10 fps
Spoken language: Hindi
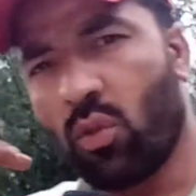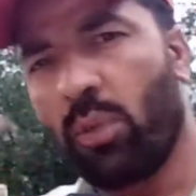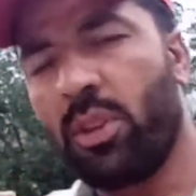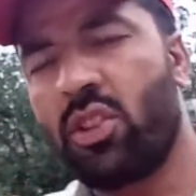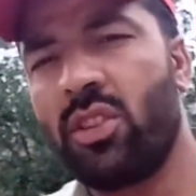
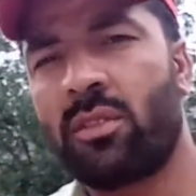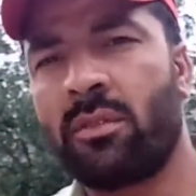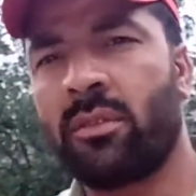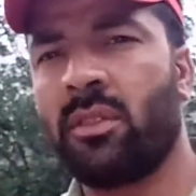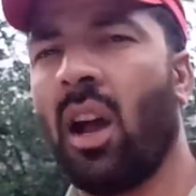कोई भी चीज़
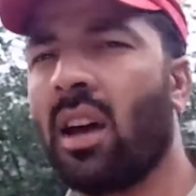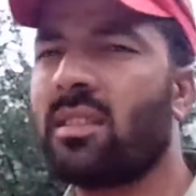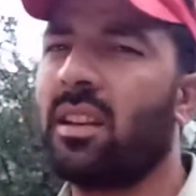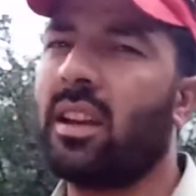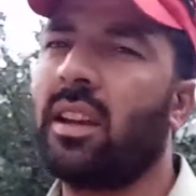
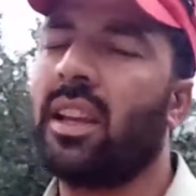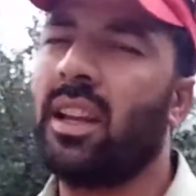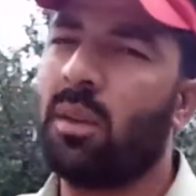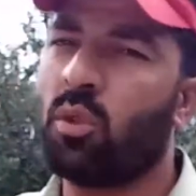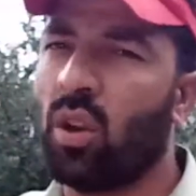हासिल करने के
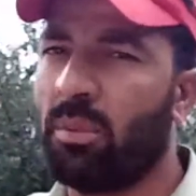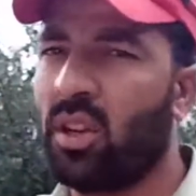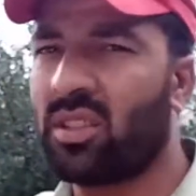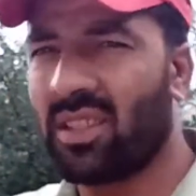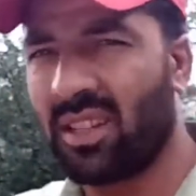लिए आपको हमें
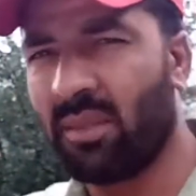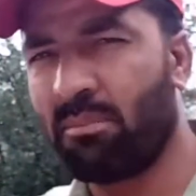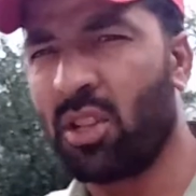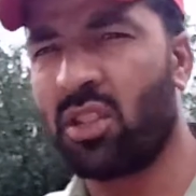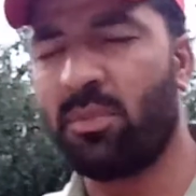सर्टन
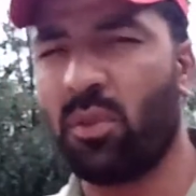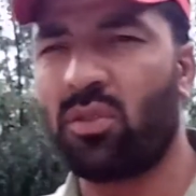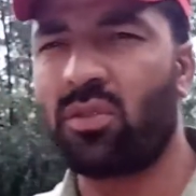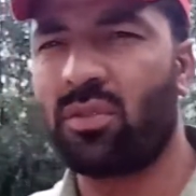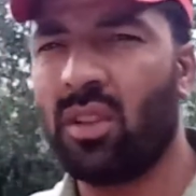
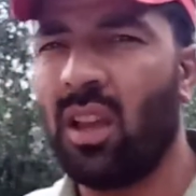प्रिंसिपल्स